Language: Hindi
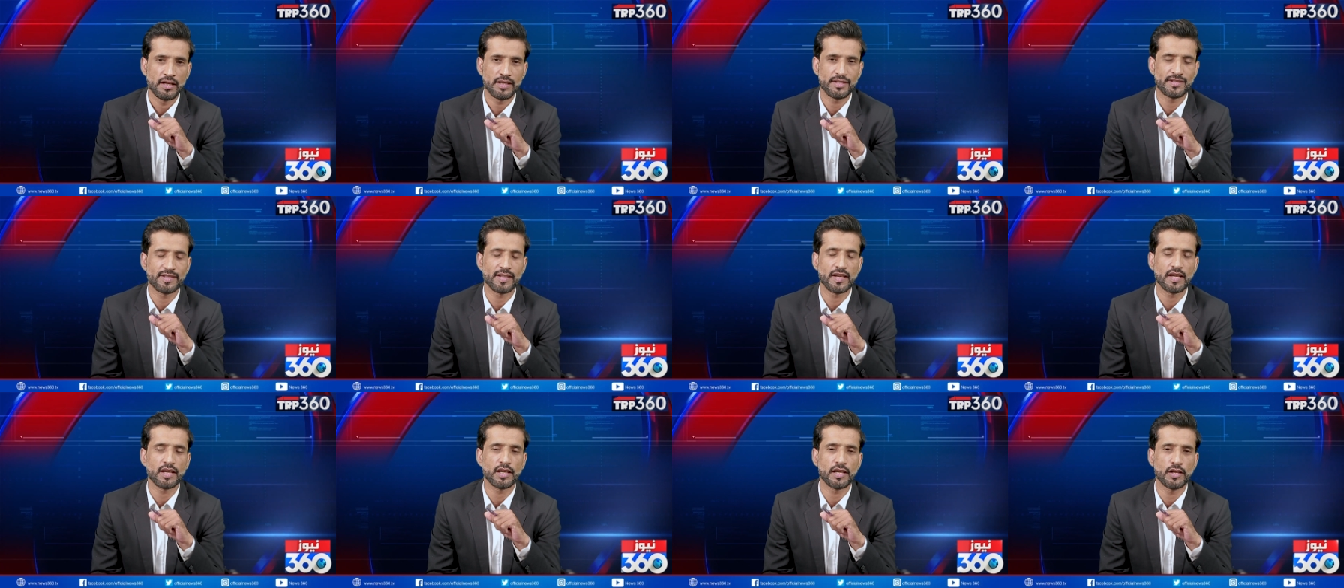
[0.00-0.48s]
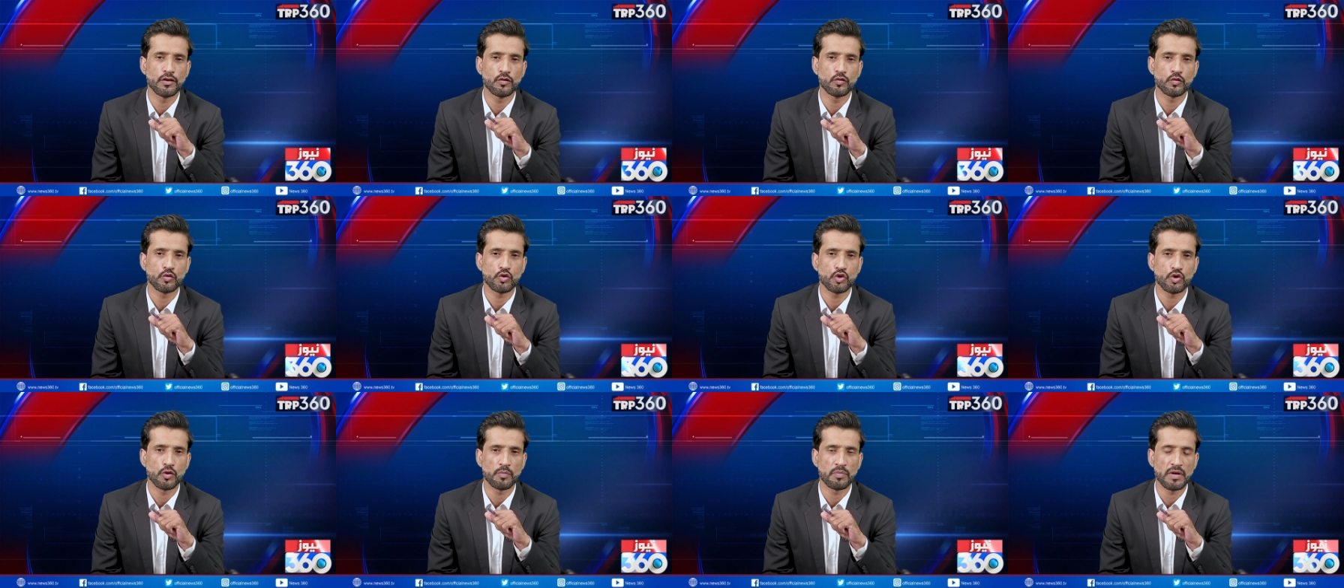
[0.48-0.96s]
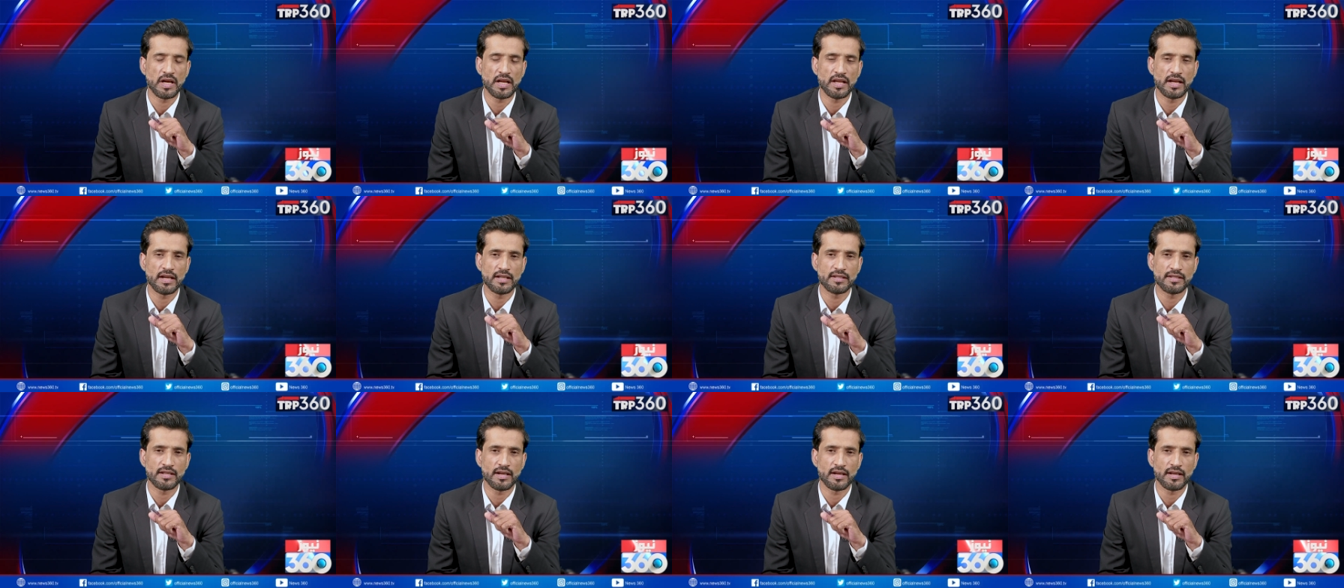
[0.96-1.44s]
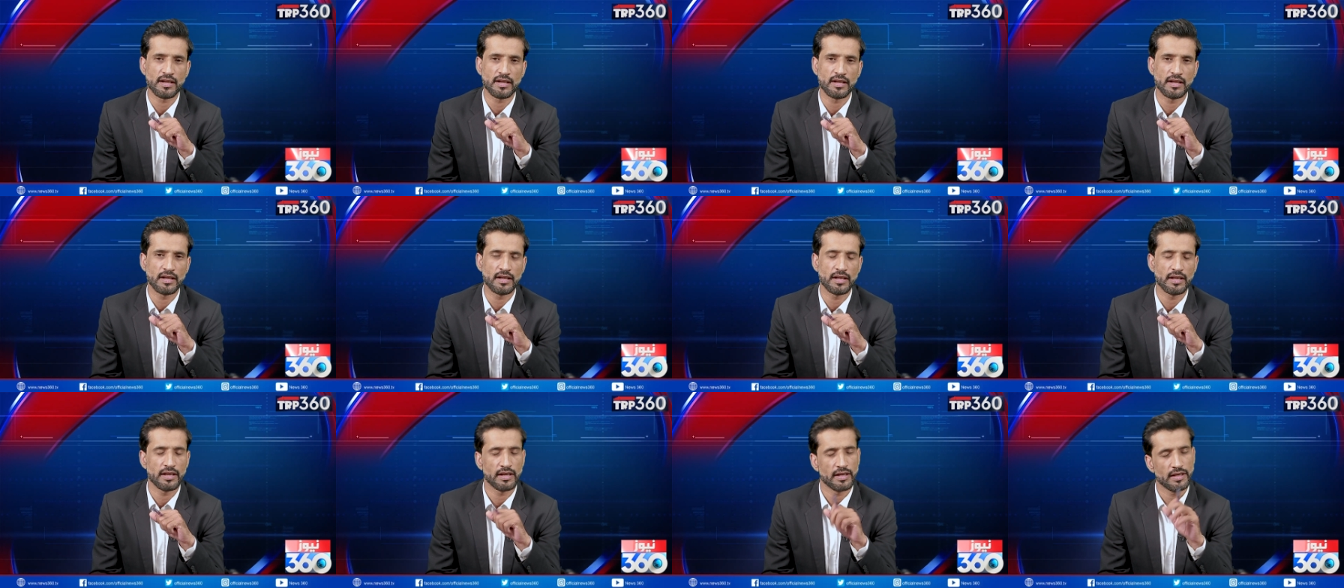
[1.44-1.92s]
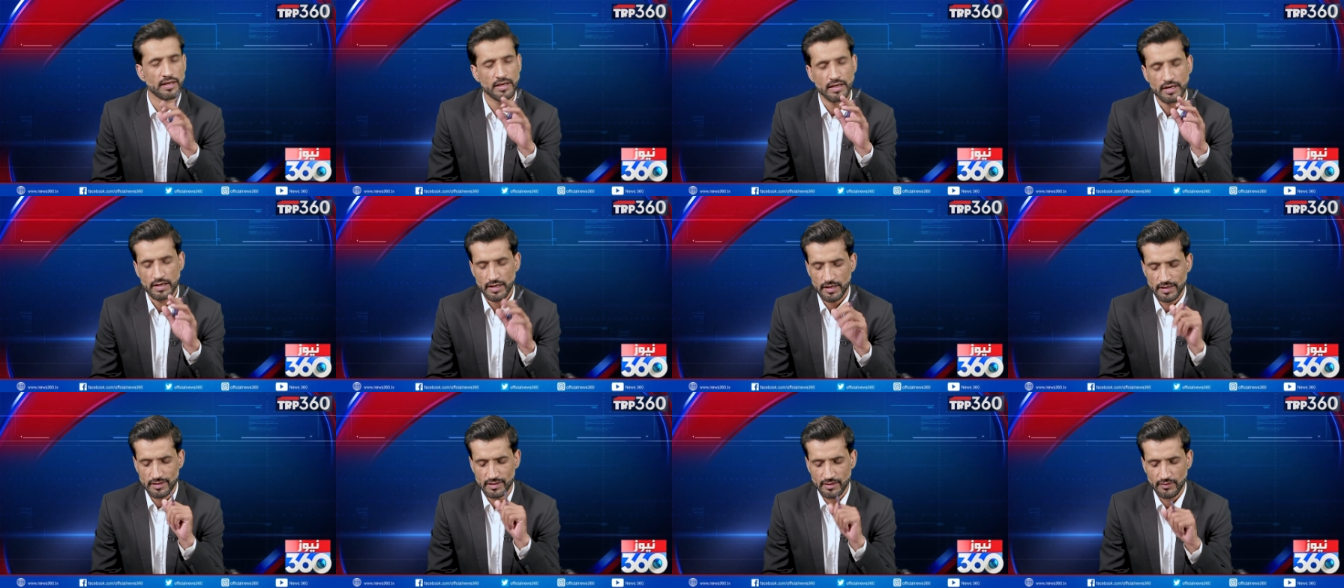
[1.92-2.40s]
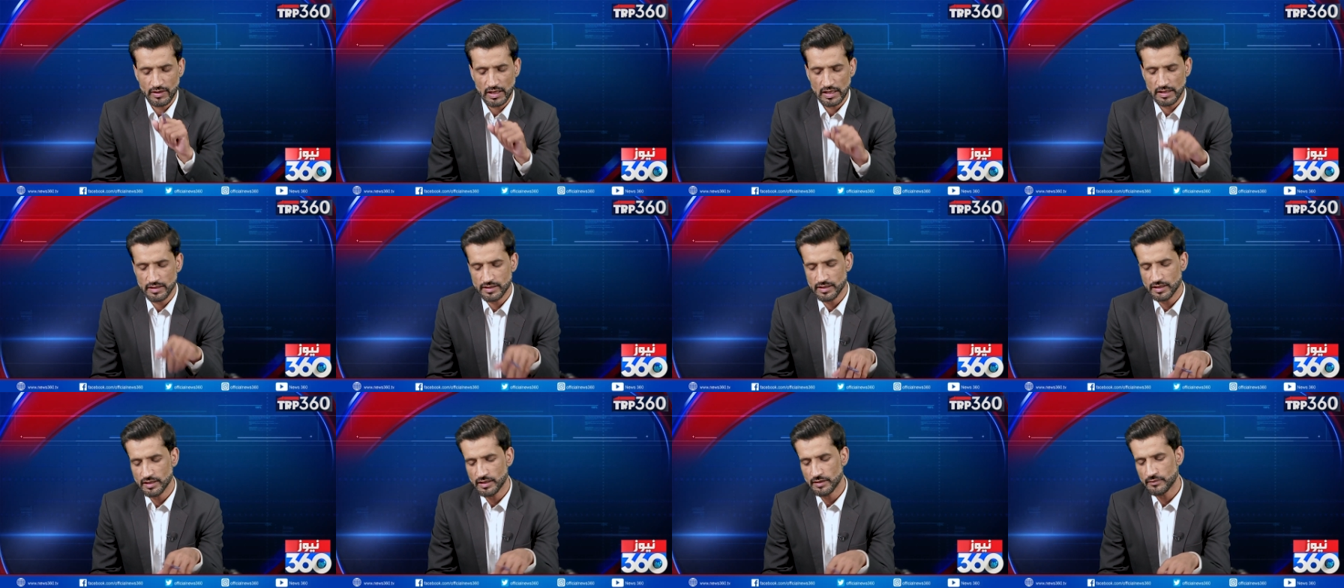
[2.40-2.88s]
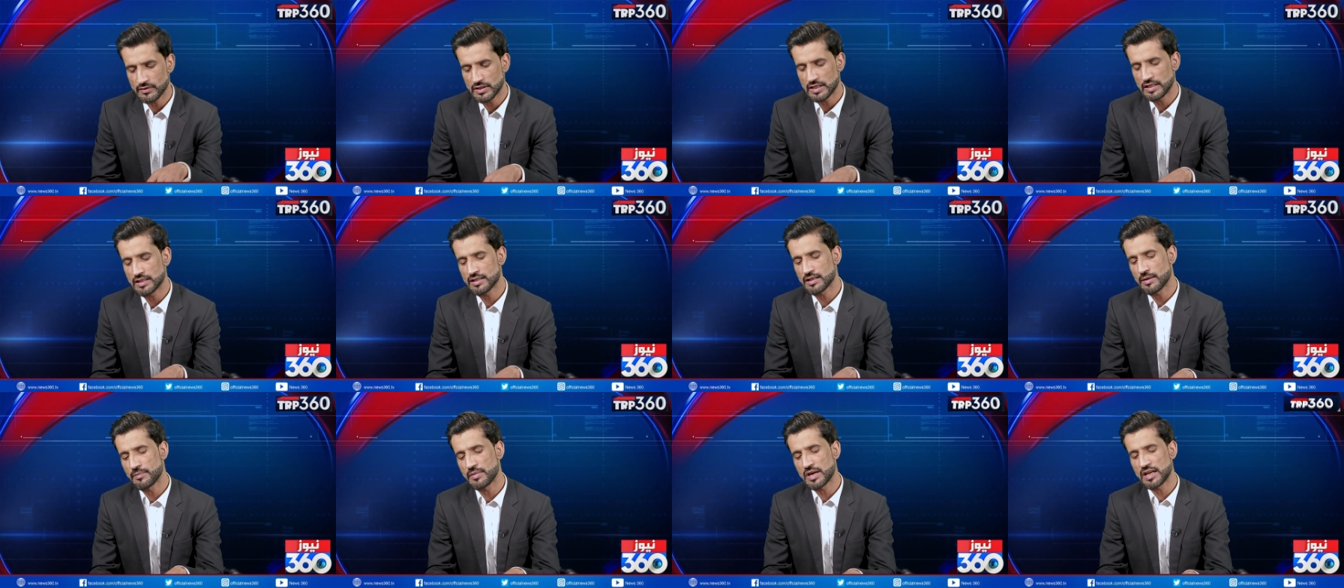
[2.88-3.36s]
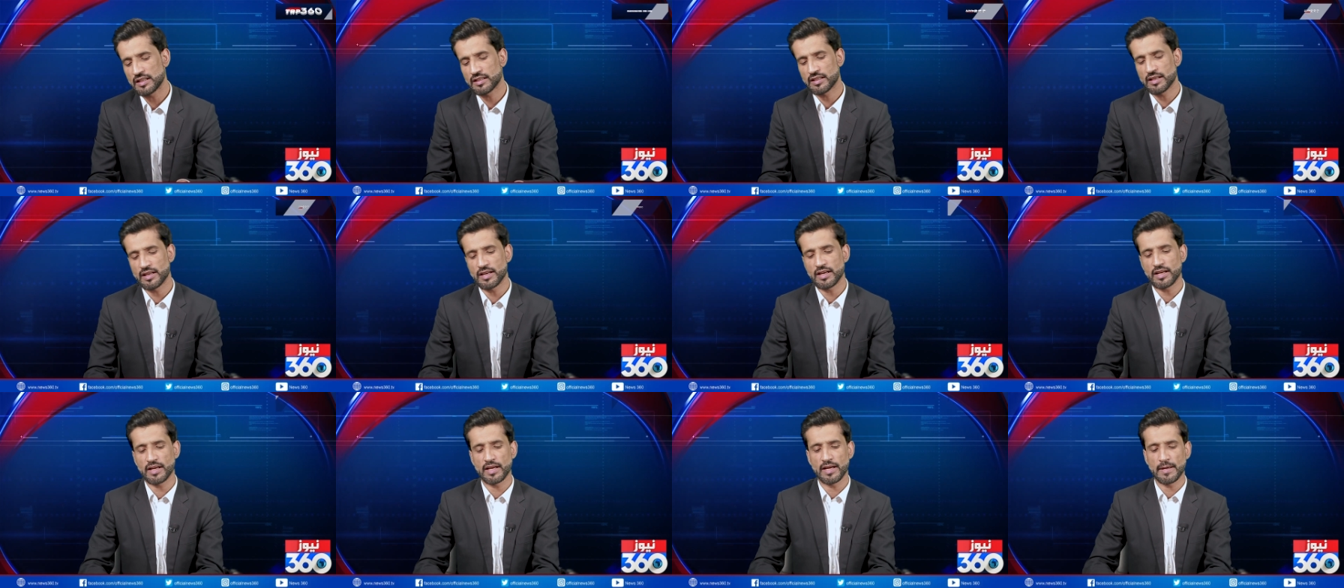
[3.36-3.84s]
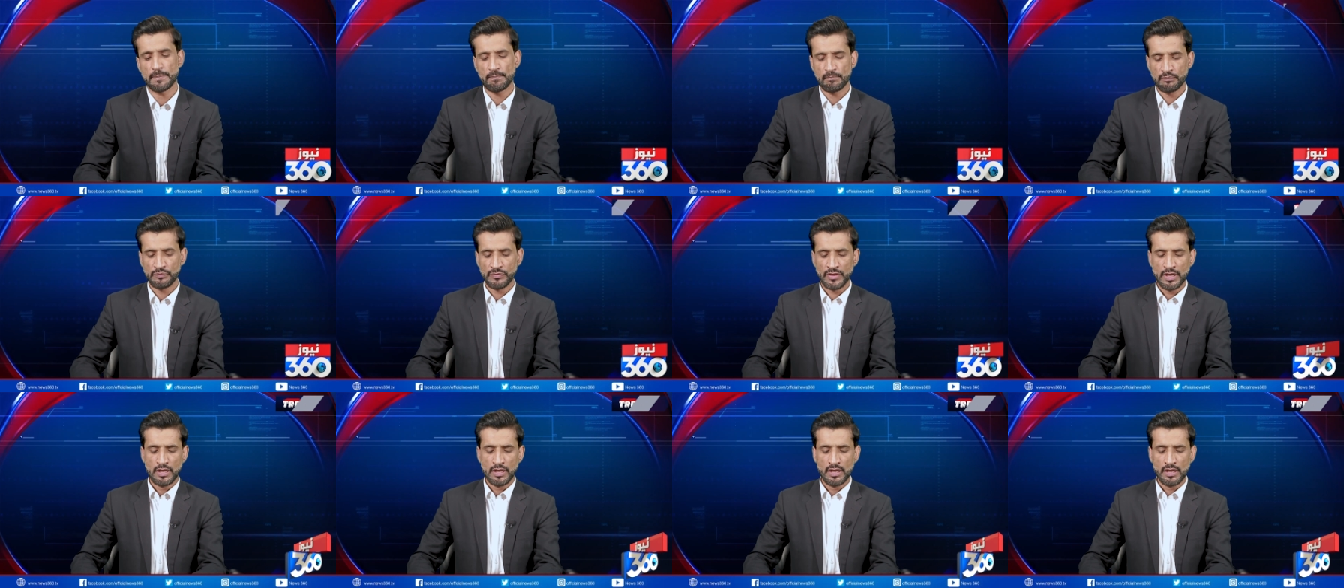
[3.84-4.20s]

इसे क्यों छुपाया जा रहा है इस हवाले से तफसील से बात करेंगे